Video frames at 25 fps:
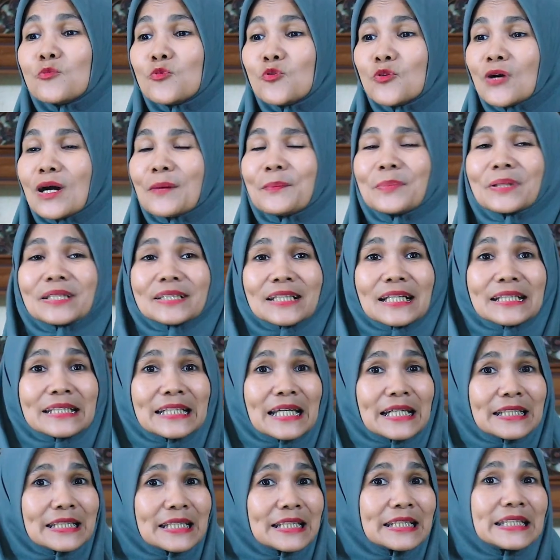semua
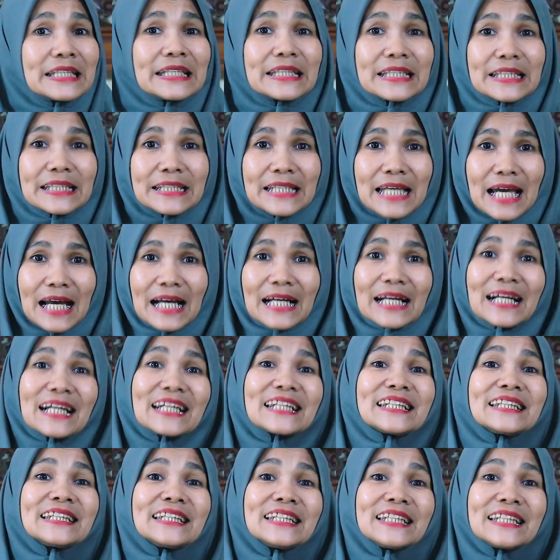pertanyaan ini tidak
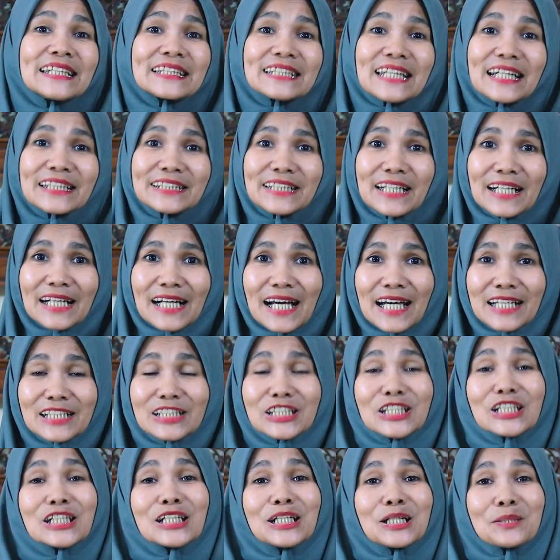akan
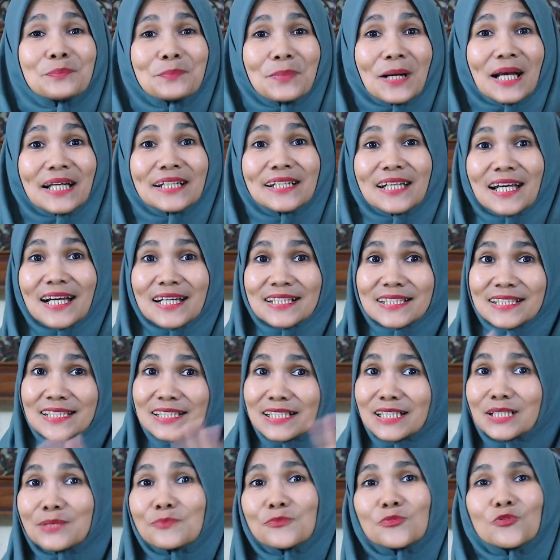ditanyakan kepada
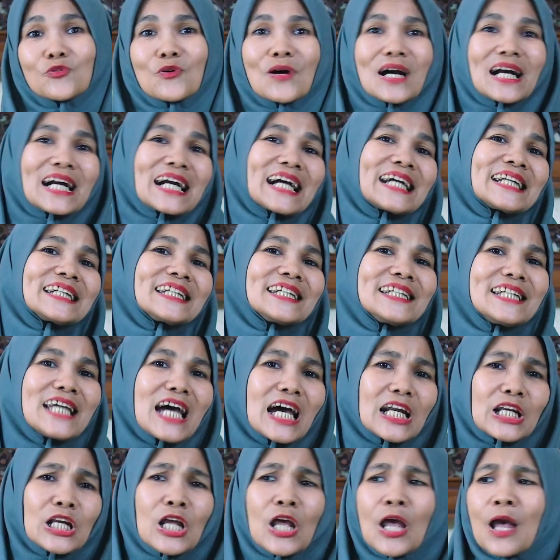semua
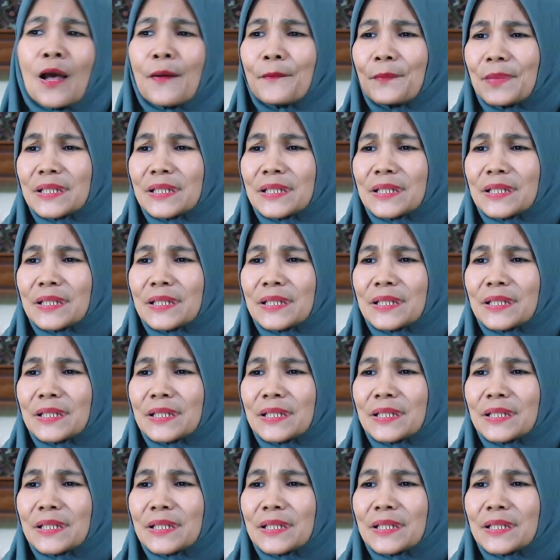kandidat.